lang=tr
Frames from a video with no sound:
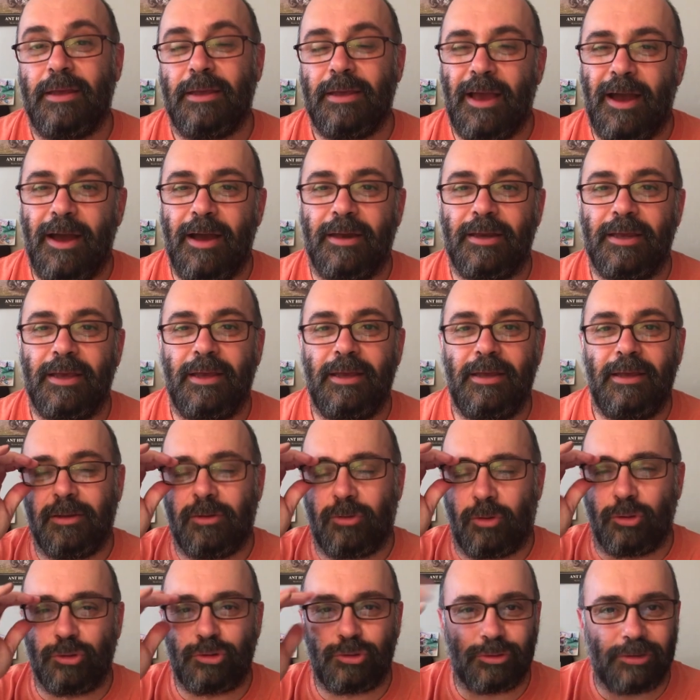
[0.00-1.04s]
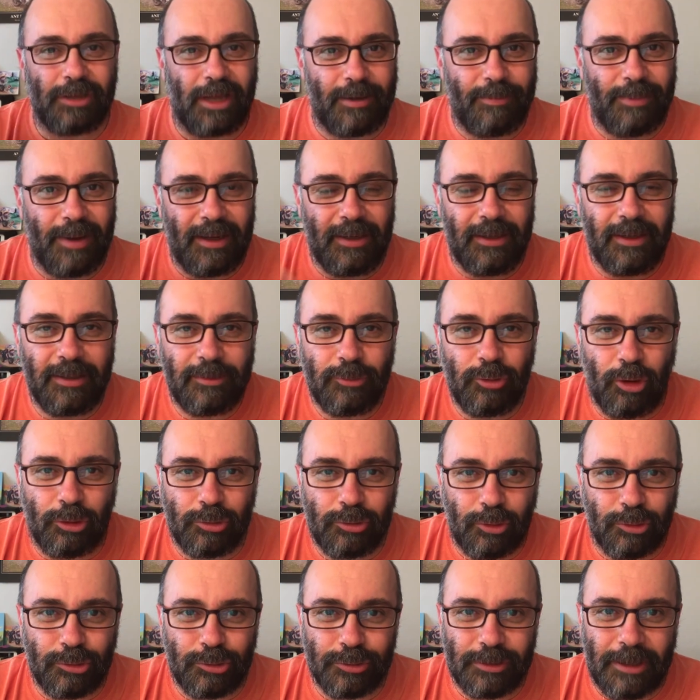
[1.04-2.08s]
Yani koşullar belli. Dört
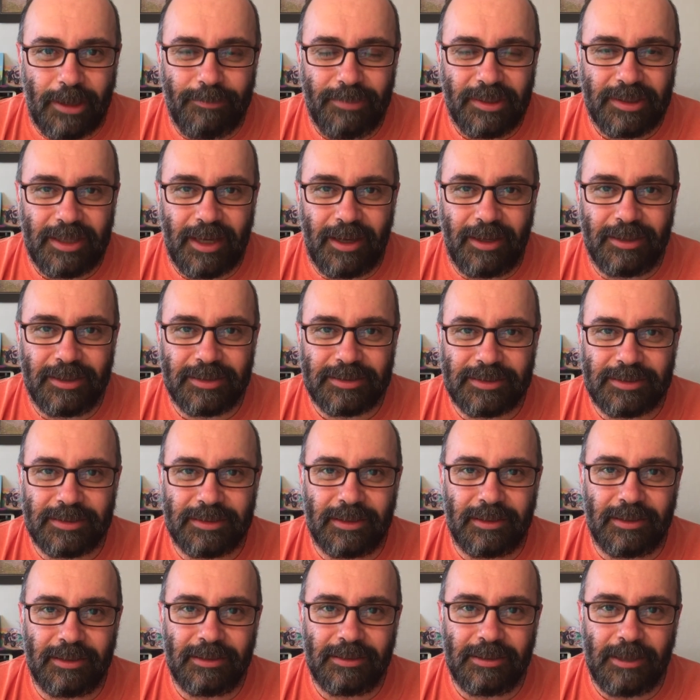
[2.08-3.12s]
koşuldan bir tanesini